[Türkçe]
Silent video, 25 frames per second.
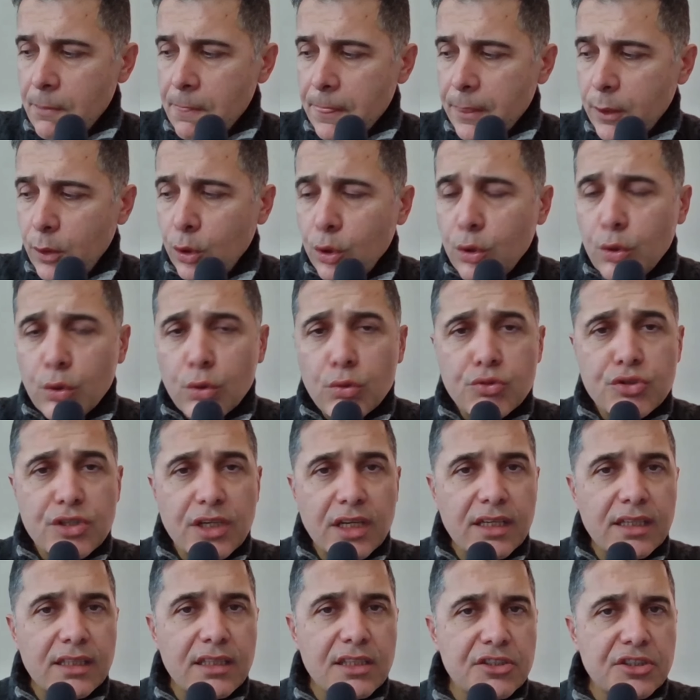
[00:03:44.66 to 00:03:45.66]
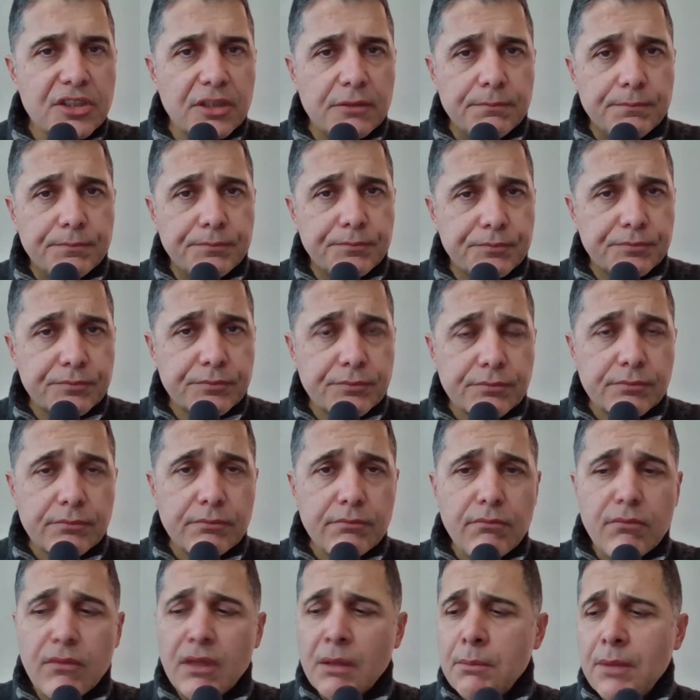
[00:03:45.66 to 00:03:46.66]
Öyle olunca arkadaşlar
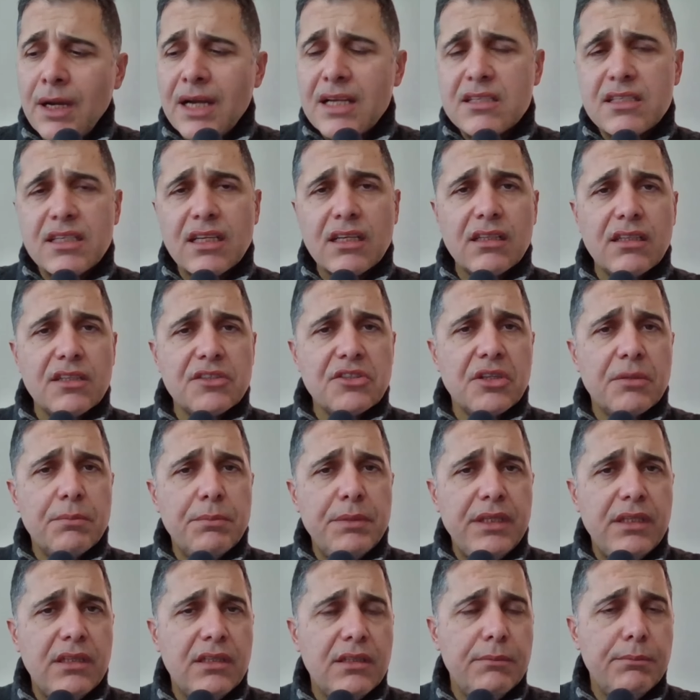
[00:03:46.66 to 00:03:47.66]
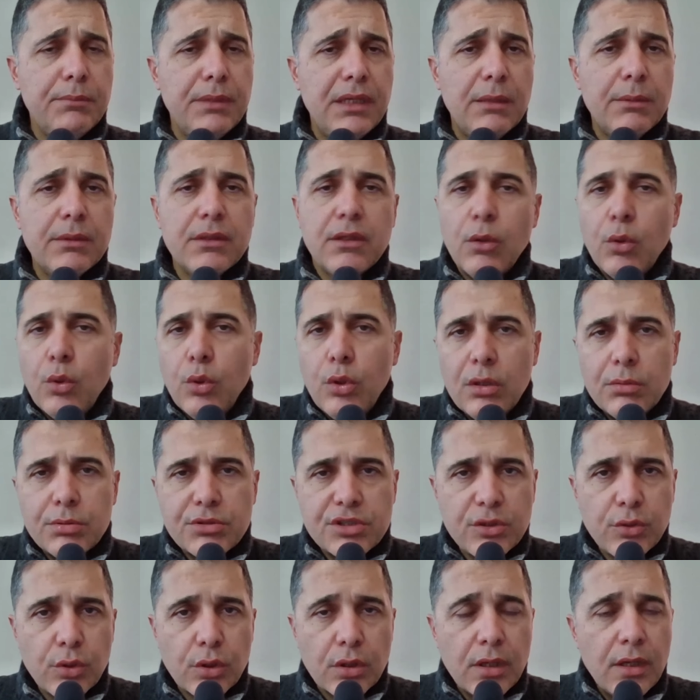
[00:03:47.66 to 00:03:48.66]
bazı arkadaşlar bildiğim bilemin öyle bir
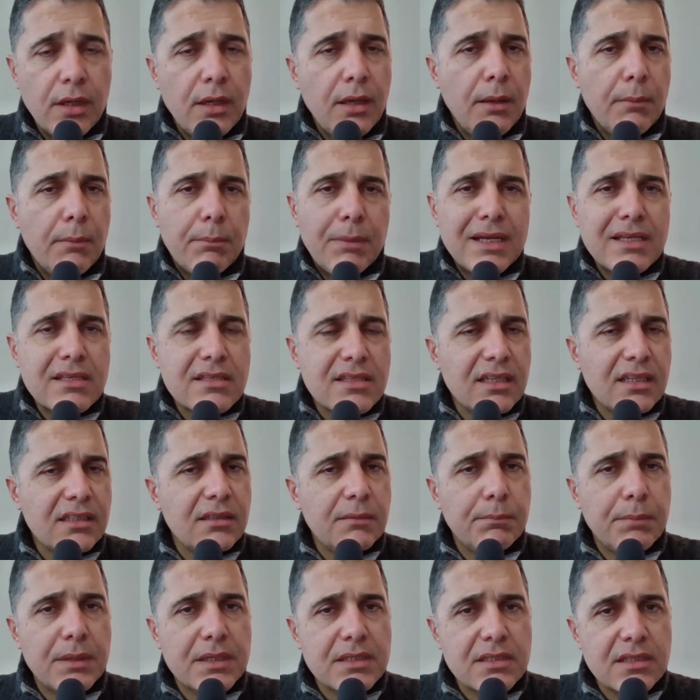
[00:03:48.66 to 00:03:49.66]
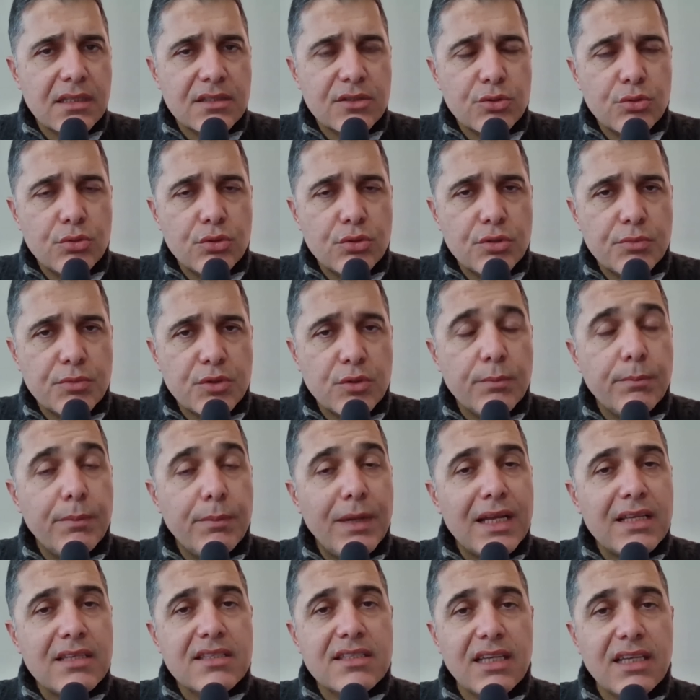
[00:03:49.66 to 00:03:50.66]
şey yok. Ben zaten pazartesi günü için bir şey
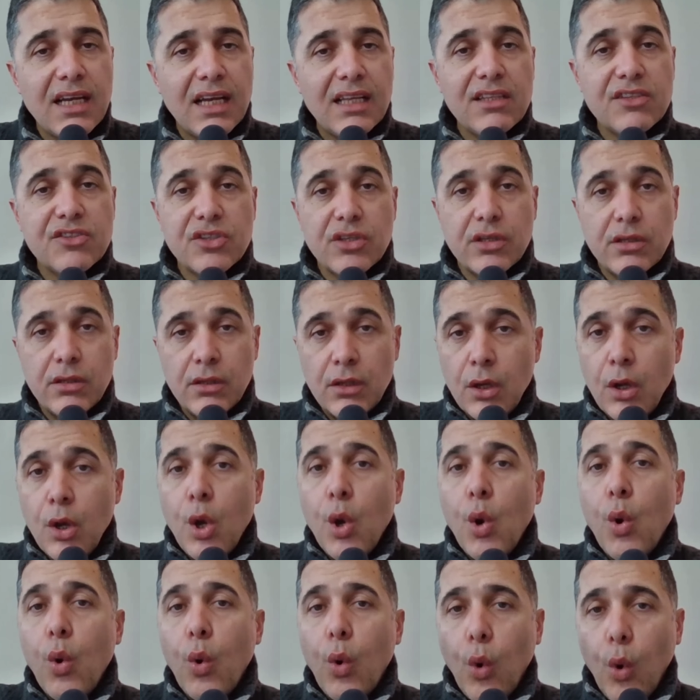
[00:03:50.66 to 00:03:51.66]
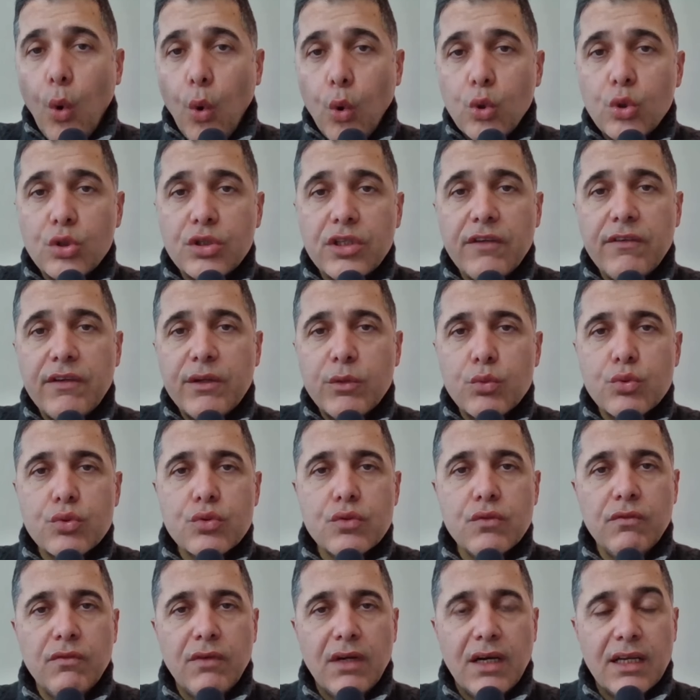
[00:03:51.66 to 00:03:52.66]
Ben sadece orta ve
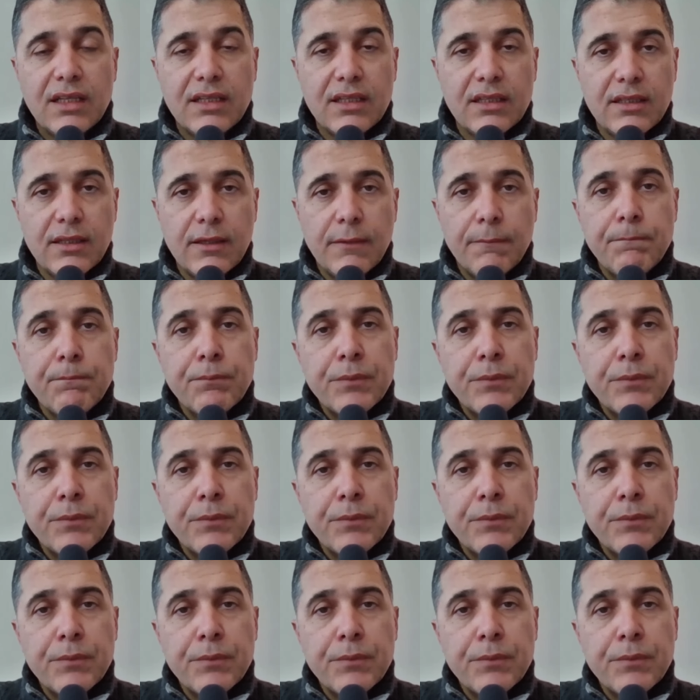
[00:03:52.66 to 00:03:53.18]
uzun vadede